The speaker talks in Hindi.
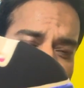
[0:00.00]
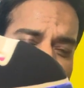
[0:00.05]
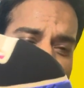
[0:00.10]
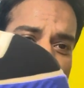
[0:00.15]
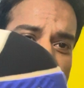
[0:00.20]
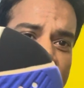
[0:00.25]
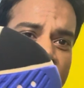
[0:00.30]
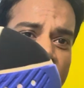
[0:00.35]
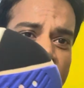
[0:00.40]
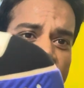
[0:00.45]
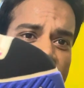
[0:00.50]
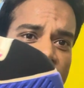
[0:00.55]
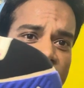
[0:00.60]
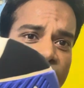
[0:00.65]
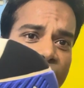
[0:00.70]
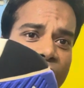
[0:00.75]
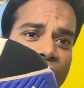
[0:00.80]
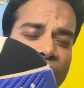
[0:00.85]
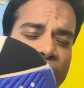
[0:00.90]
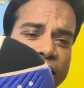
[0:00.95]
ये
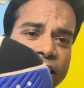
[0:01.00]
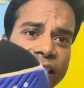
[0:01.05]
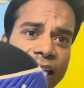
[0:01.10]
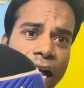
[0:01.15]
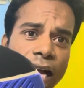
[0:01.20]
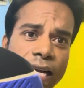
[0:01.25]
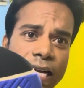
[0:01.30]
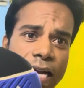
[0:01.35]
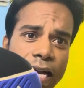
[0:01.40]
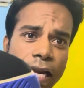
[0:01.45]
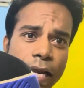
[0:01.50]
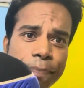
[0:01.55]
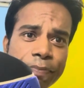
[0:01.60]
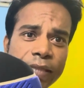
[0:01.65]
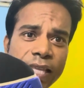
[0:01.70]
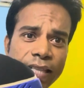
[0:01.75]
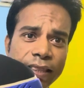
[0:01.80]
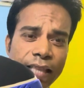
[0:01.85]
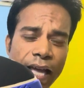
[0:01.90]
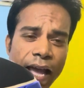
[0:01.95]
इतना अच्छा ग्रिप
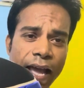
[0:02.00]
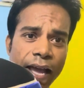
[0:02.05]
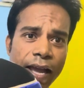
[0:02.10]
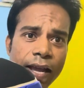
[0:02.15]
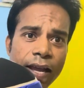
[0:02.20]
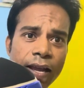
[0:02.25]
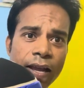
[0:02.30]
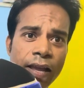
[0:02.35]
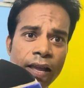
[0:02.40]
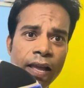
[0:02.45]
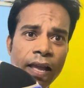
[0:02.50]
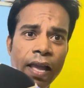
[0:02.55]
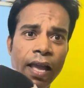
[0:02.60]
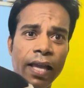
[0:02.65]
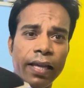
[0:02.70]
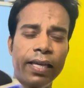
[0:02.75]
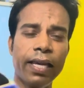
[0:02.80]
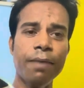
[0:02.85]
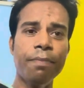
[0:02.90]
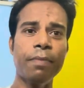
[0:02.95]
देता है
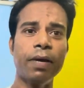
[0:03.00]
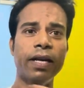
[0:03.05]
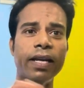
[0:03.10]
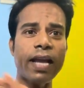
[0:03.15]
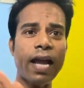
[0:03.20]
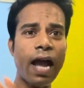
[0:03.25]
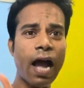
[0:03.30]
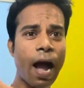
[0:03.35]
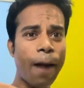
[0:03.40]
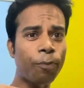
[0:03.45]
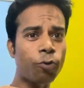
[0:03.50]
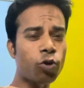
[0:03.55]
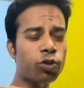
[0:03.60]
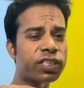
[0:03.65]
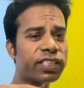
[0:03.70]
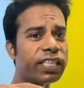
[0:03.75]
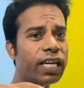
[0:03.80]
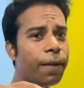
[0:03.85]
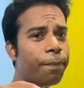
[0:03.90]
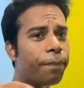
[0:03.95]
कि मैंने क्या आपको
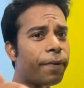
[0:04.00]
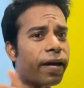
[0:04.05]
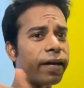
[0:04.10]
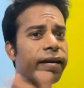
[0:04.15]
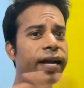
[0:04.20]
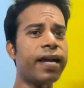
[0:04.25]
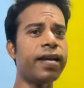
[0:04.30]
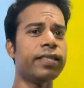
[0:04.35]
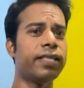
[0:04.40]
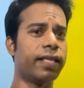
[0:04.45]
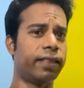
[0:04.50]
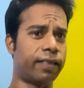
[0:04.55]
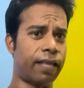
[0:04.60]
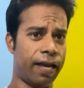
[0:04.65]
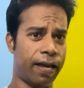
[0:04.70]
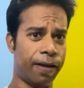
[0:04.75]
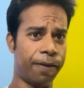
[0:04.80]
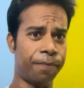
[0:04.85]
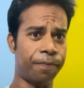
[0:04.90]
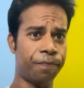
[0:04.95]
स्लिप करने ही नहीं देता
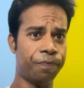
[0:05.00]
है